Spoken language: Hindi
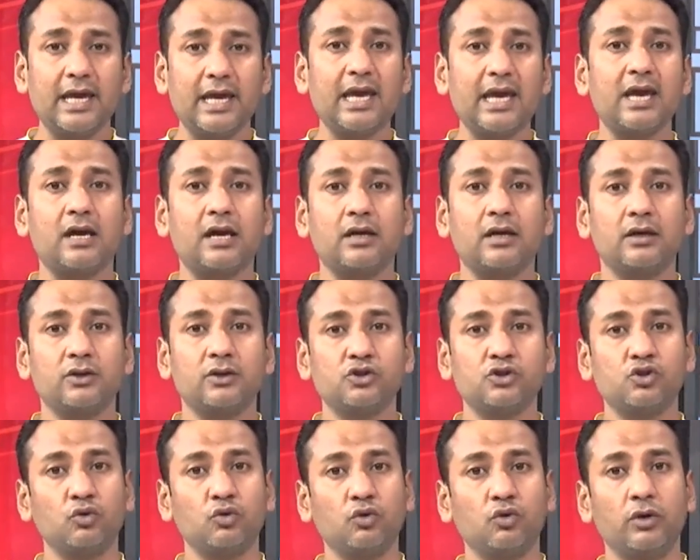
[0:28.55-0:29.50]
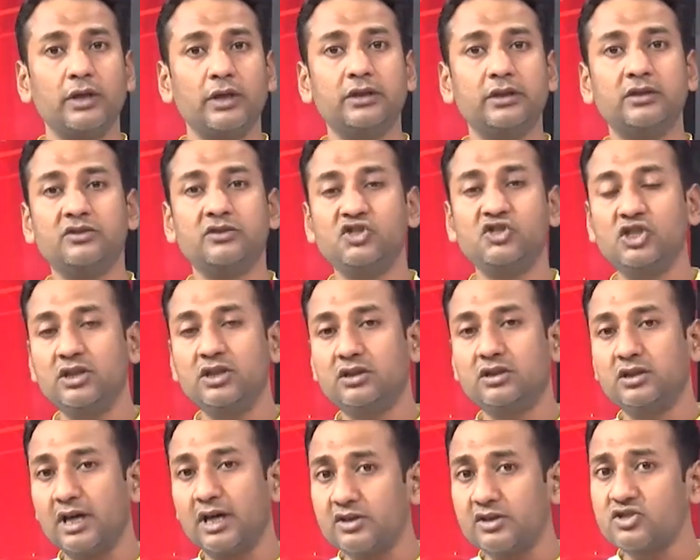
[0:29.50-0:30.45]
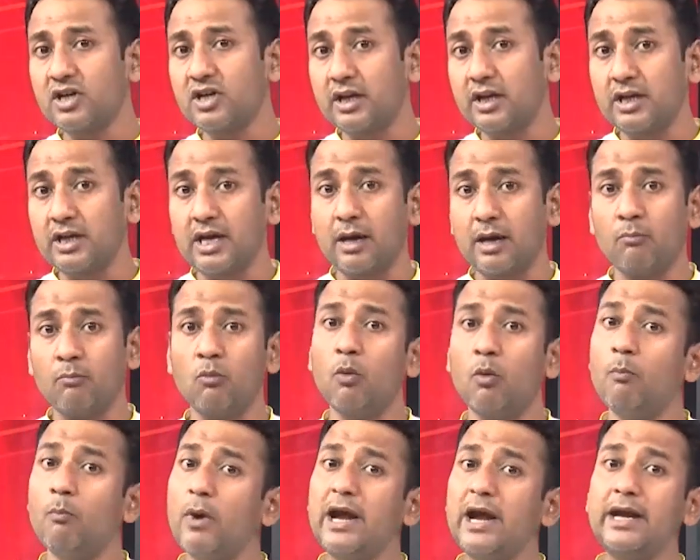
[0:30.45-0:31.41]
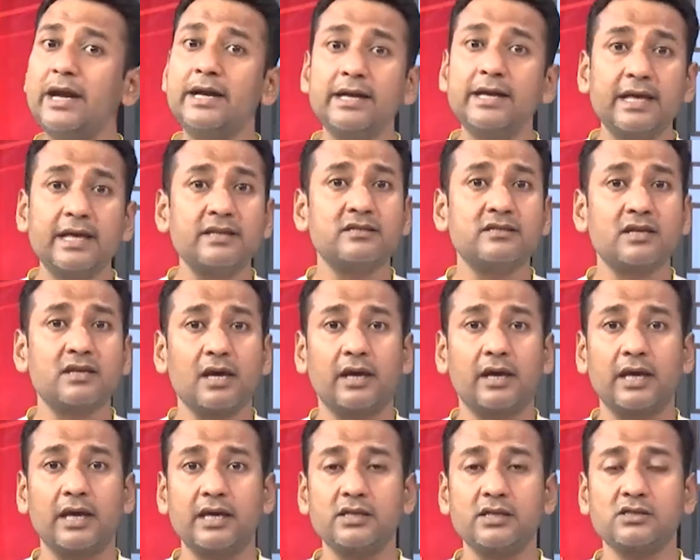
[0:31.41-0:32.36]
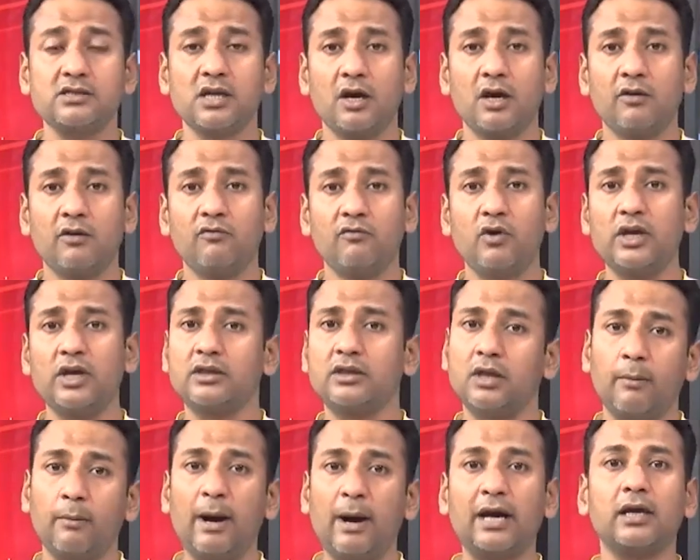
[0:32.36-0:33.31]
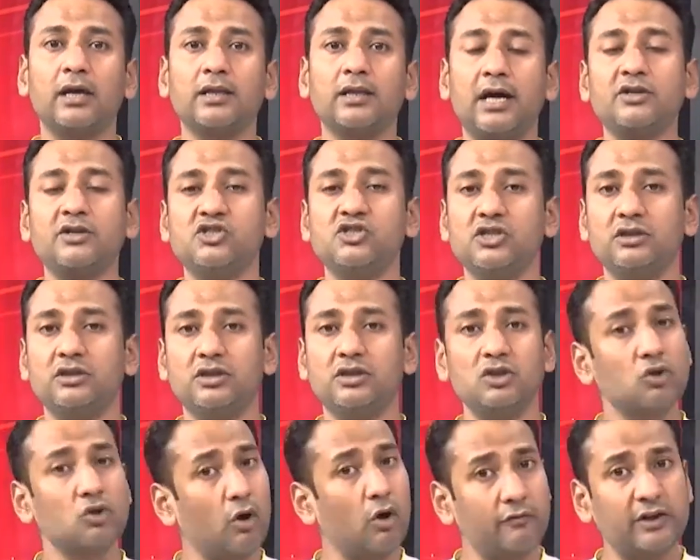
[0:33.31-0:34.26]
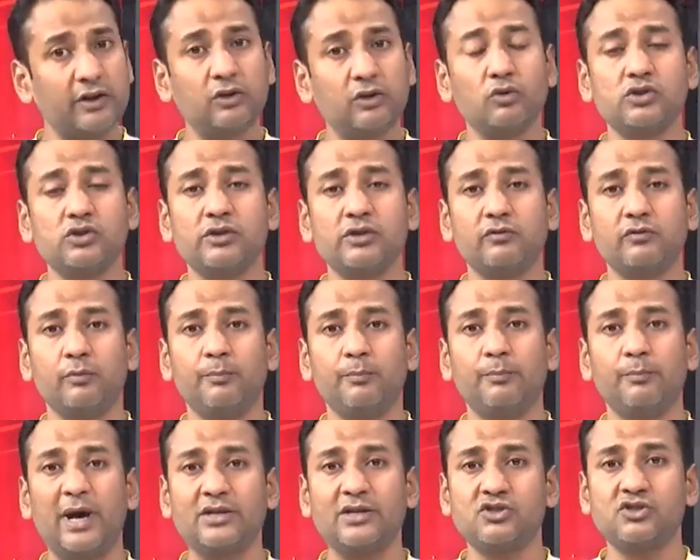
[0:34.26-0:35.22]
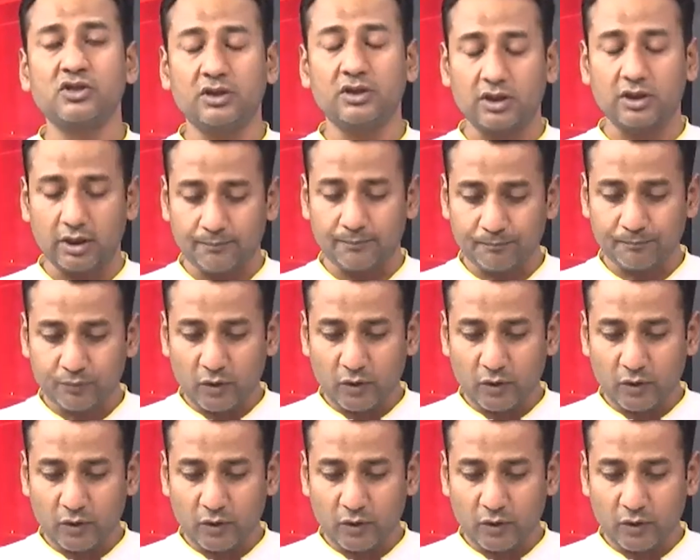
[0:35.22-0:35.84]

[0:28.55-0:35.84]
एक जो उन्होंने जीत दर्ज करी है मुंबई इंडियंस के अगेंस्ट वो एक धमाकेदार जीत थी नौ विकेटों से वो मैच जीते